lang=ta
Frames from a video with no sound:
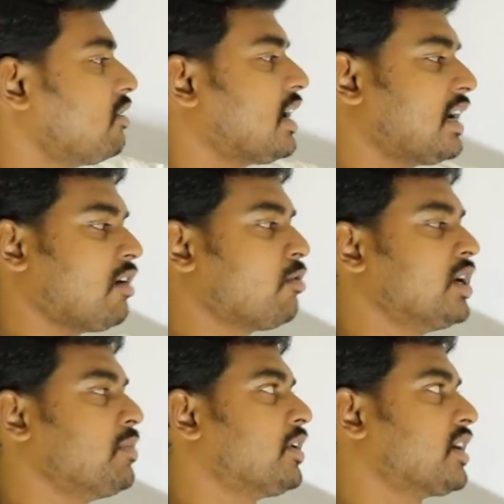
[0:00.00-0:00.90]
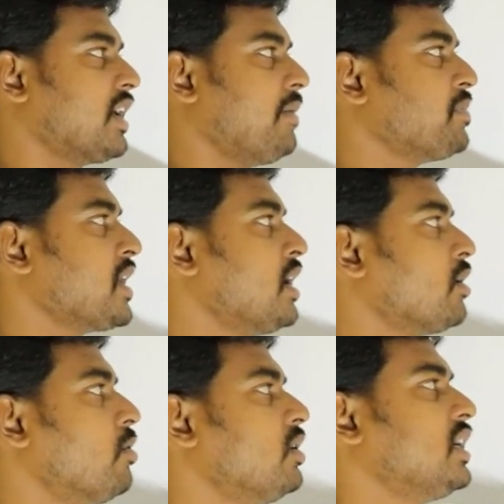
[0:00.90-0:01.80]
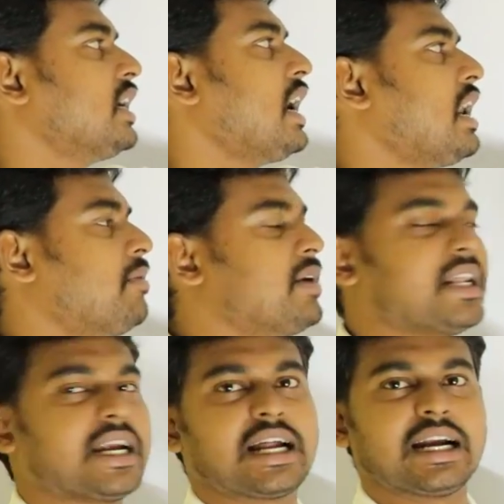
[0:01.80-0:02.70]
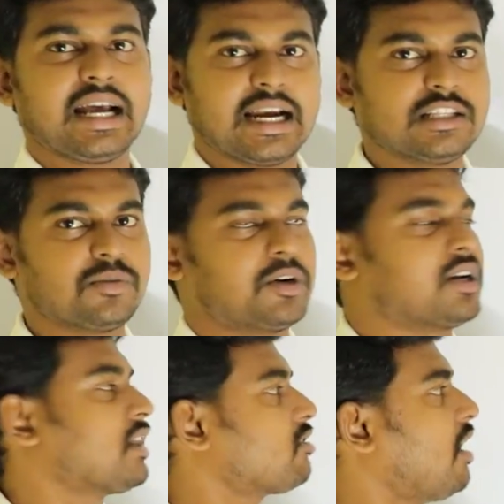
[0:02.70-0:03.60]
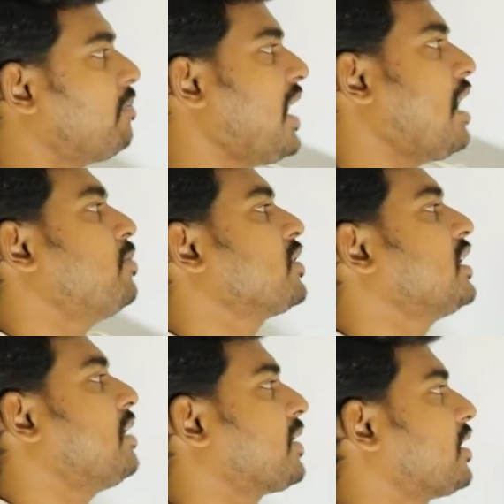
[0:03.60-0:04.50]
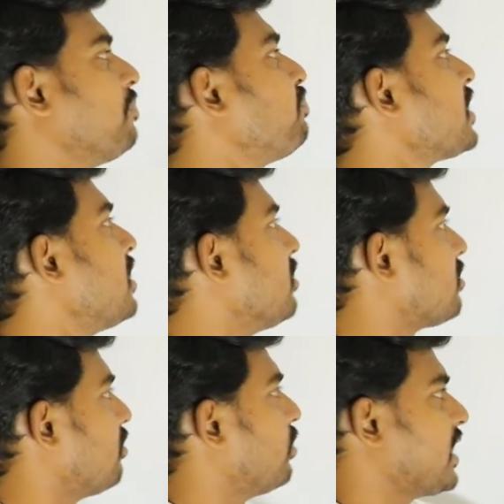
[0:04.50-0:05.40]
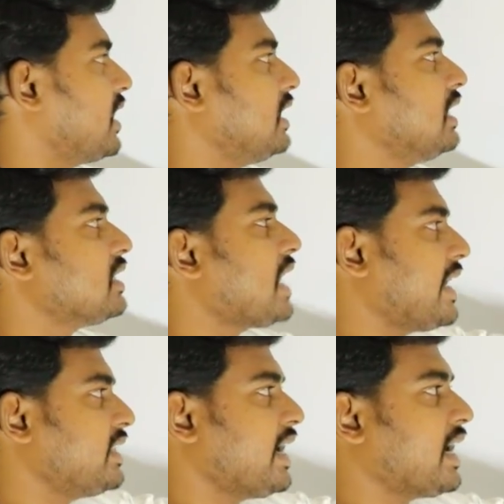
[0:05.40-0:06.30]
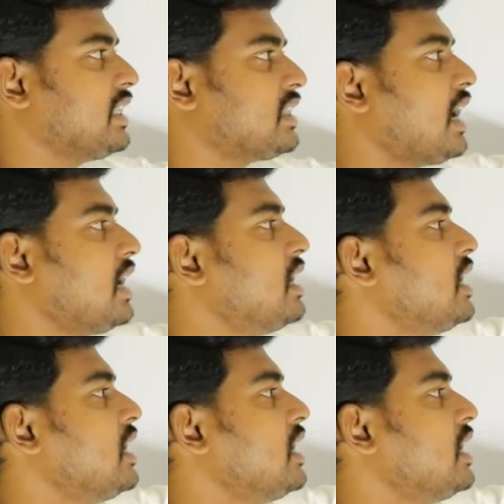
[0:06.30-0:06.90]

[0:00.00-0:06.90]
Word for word: சொன்னாங்கன்னா கூட்டி போட்டுருங்க கூட்டினால் அப்படின்னு கேட்டாங்கன்னா கழிச்சு போட்டுருங்க ஸோ அப்படியே ஆப்போசிட்டாக பண்ணணும் ஸோ ஒரு எண்ணிலிருந்து ஐந்தை கழித்தால்